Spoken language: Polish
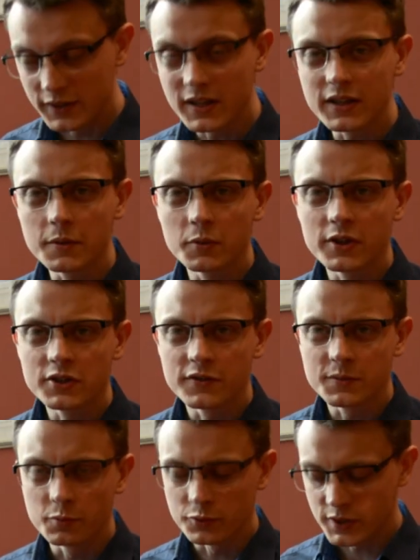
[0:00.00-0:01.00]
I na tej monecie
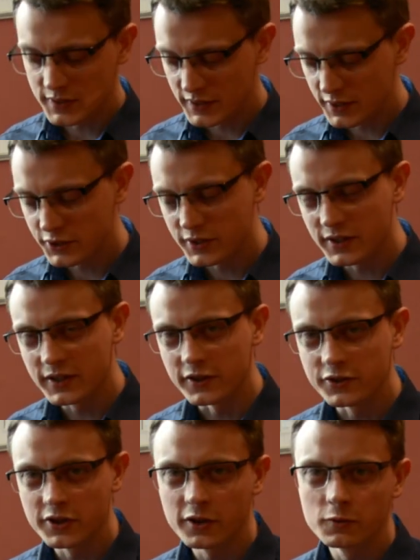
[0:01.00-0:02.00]
współczesnej jeszcze jeden
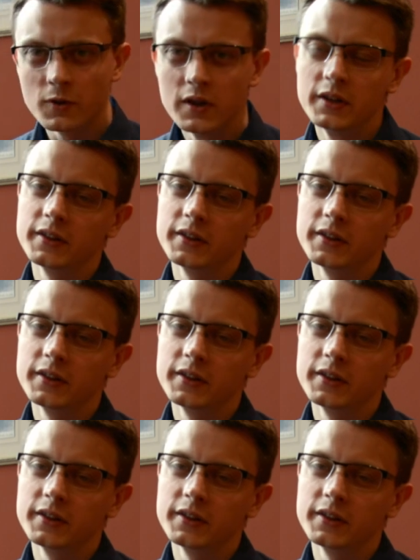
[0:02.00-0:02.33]
szczegół,